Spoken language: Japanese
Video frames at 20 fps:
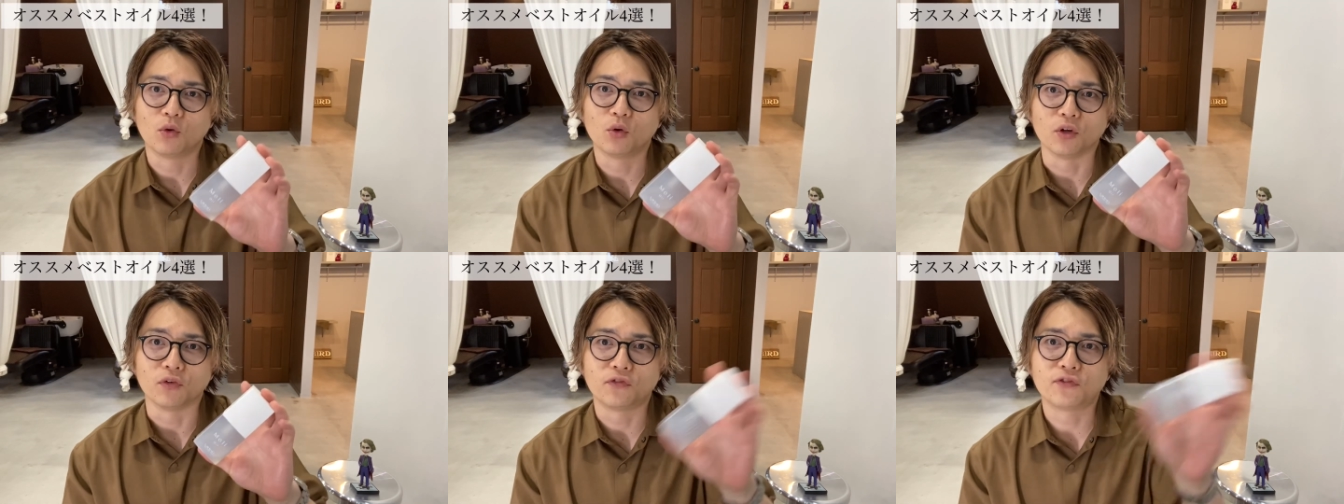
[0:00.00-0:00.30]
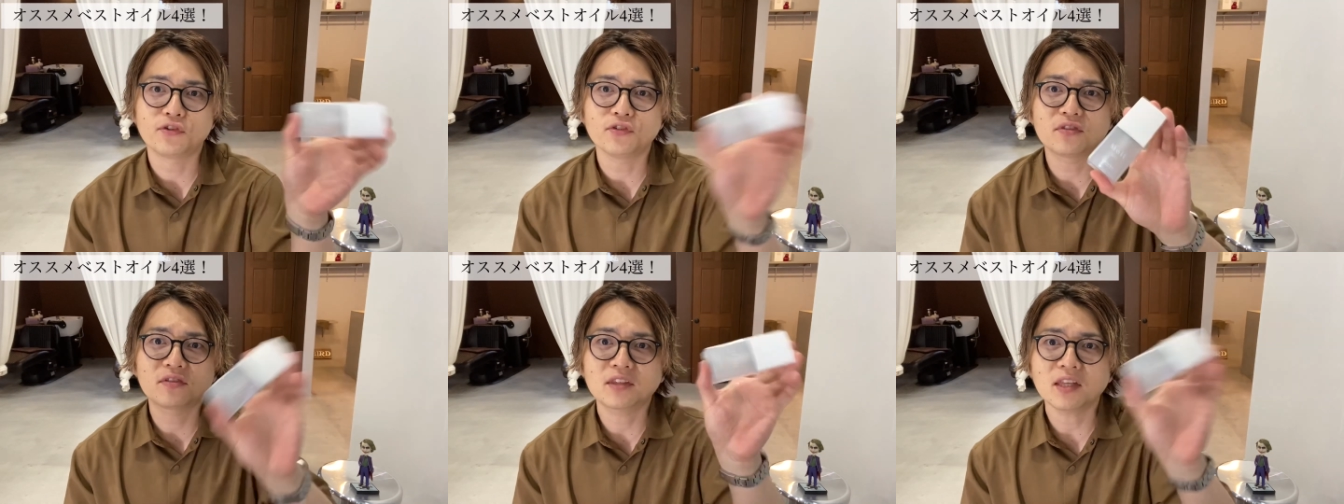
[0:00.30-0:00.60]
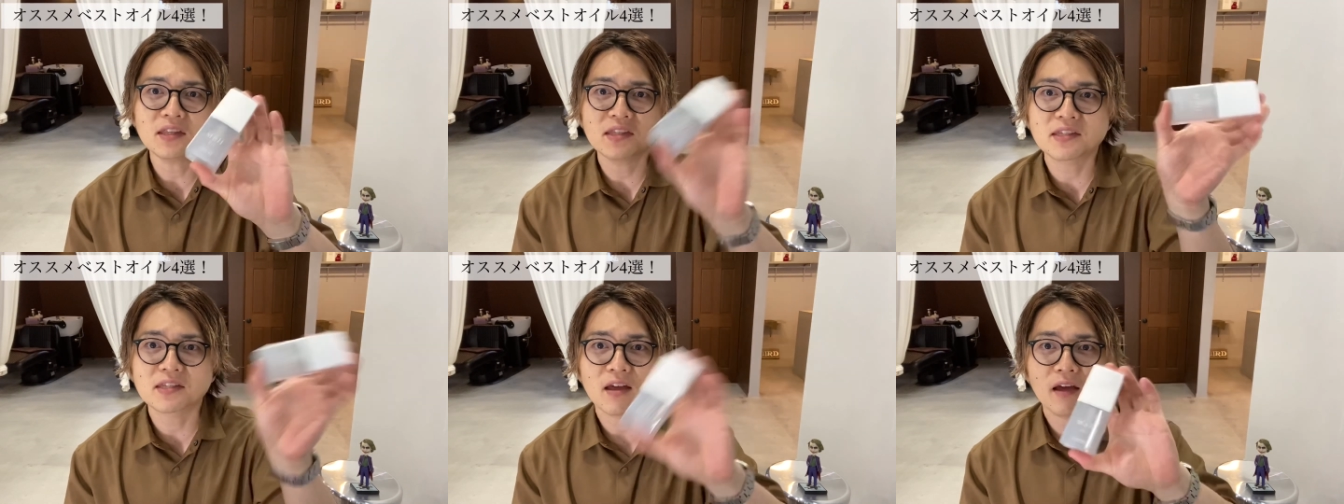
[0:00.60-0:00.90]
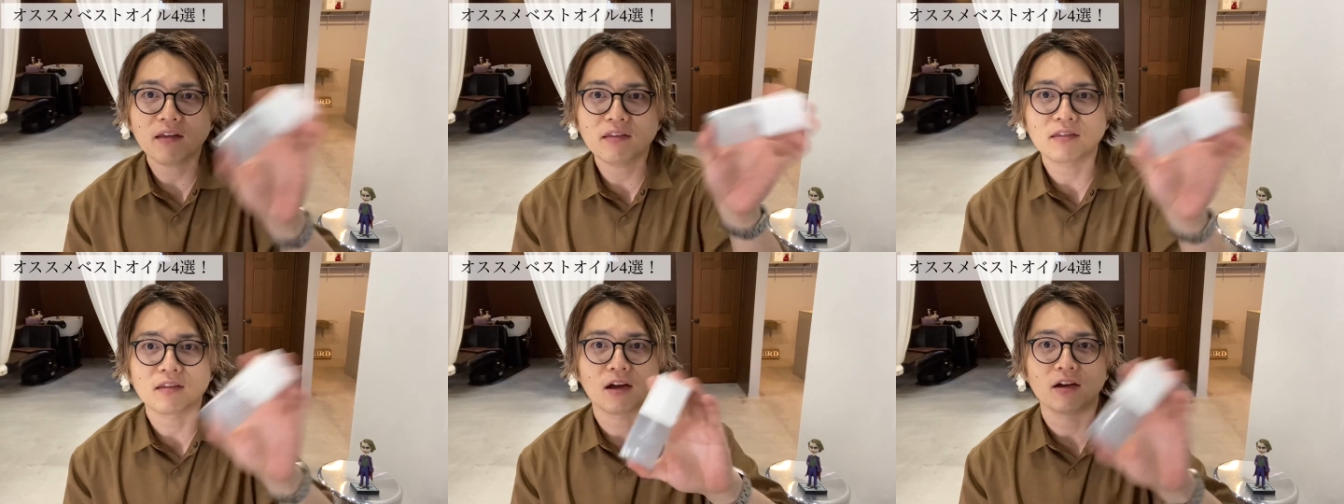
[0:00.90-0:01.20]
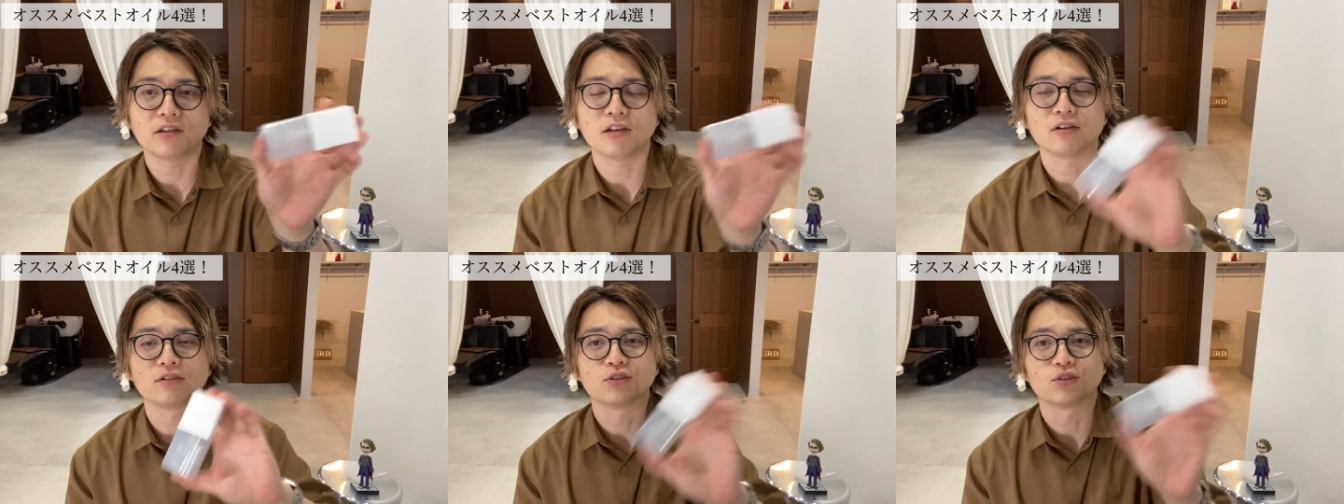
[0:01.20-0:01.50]
これ振って使えって
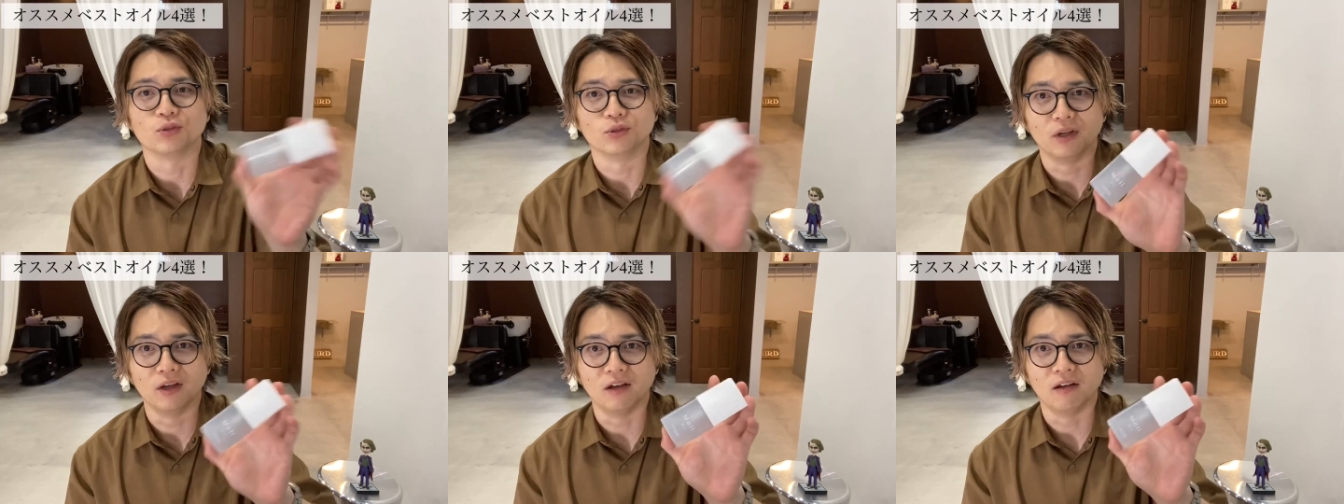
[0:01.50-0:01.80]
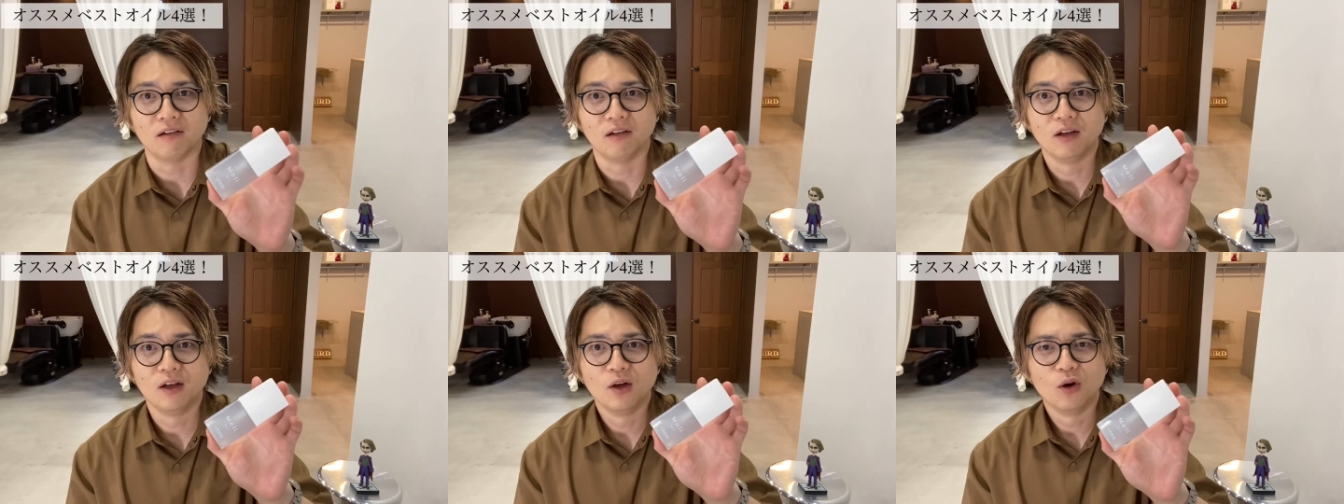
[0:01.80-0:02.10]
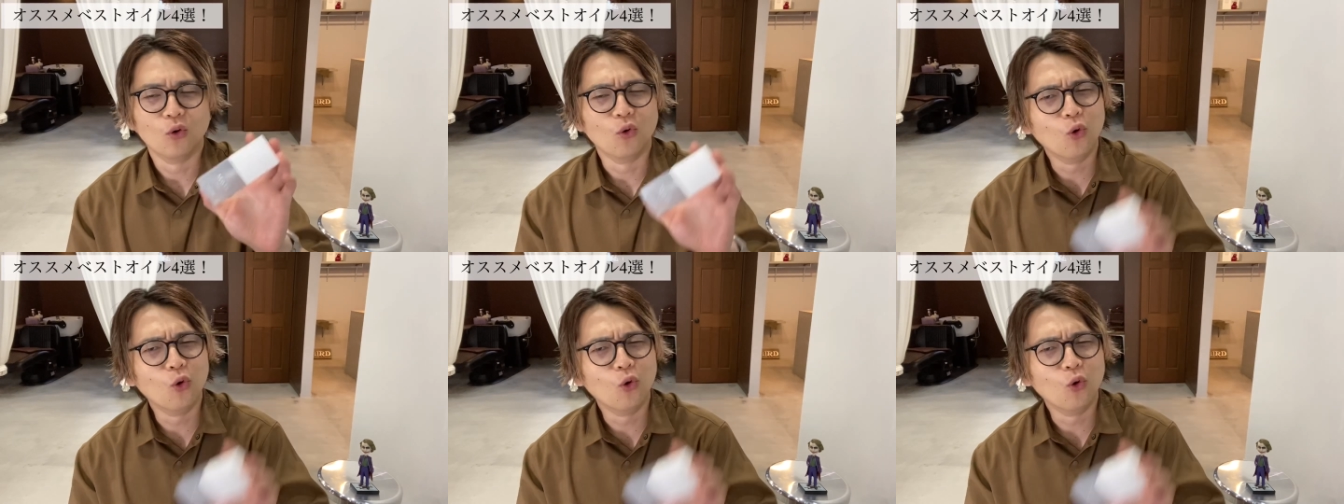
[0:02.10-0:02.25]
書いてあるんですよね。